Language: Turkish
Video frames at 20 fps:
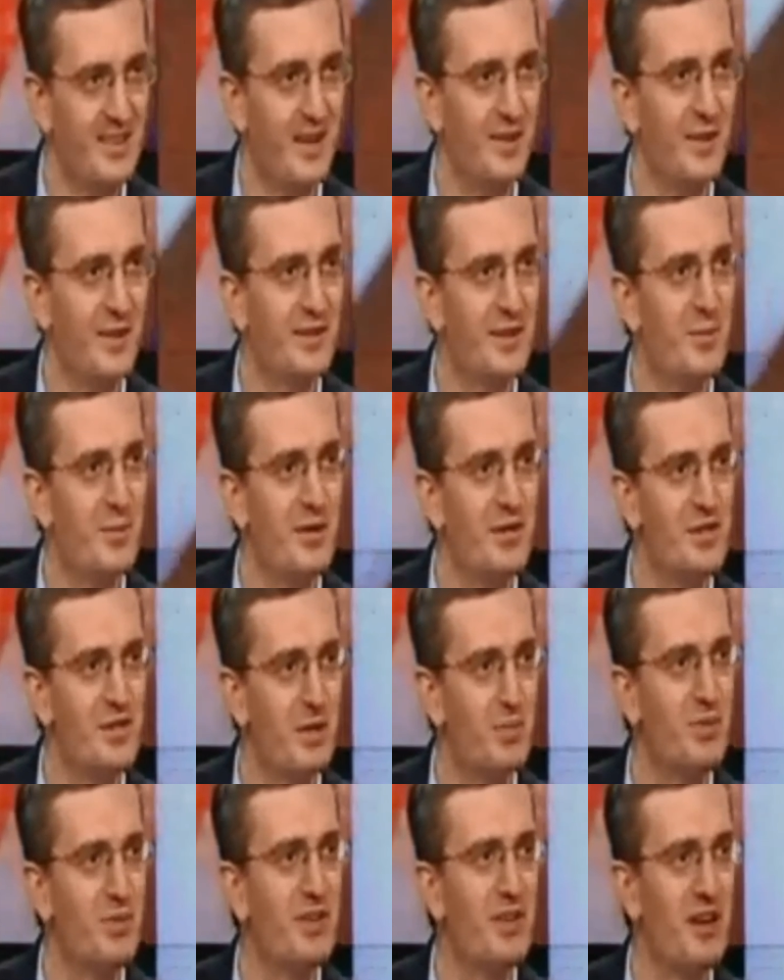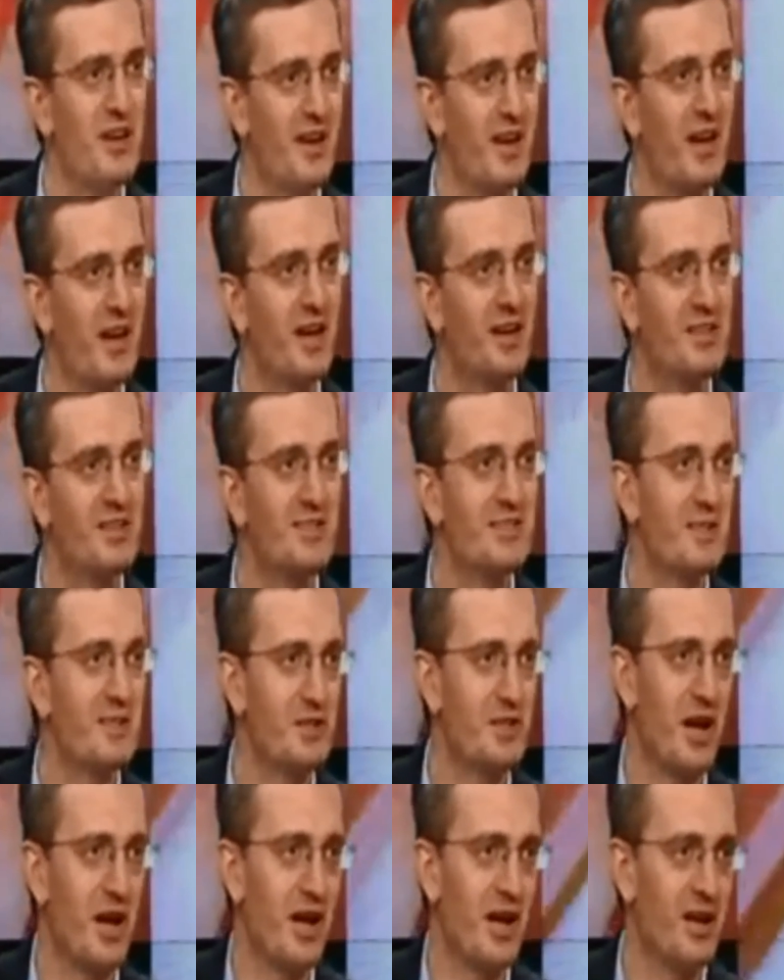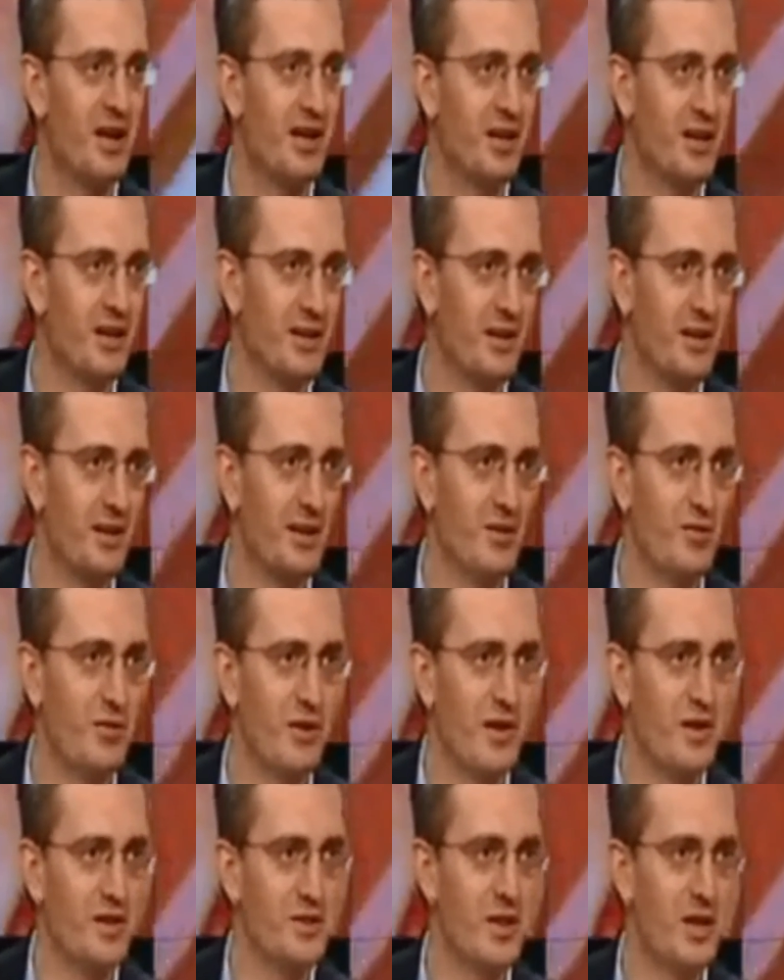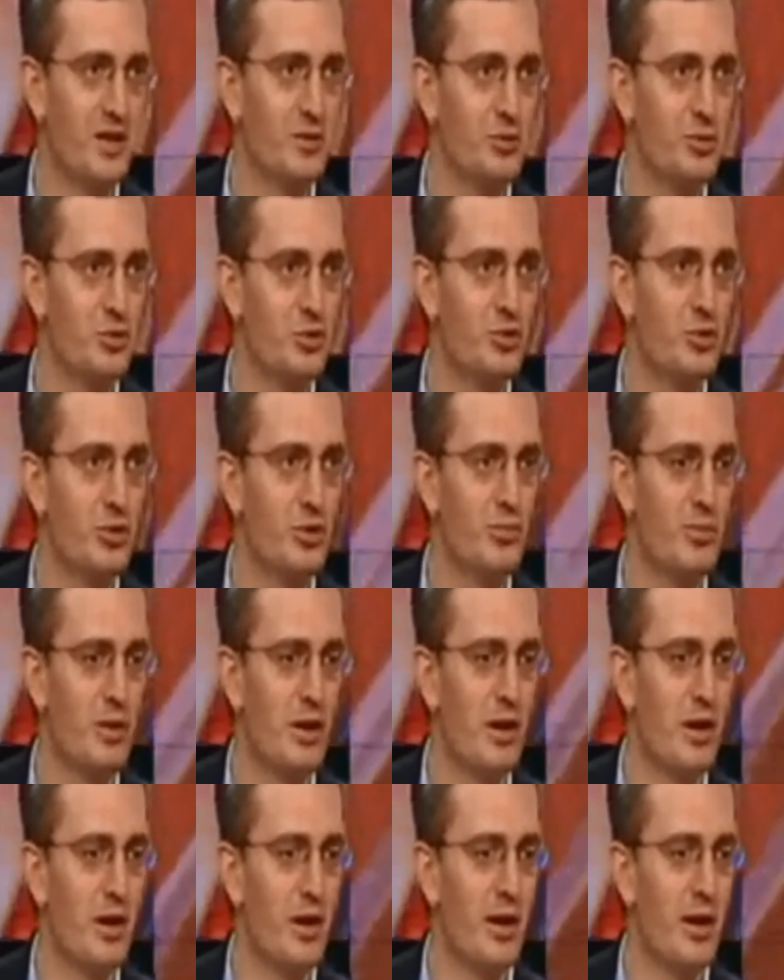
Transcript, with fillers: halka anlatabilecek bir yere hızlıca e, varacağını düşünüyorum.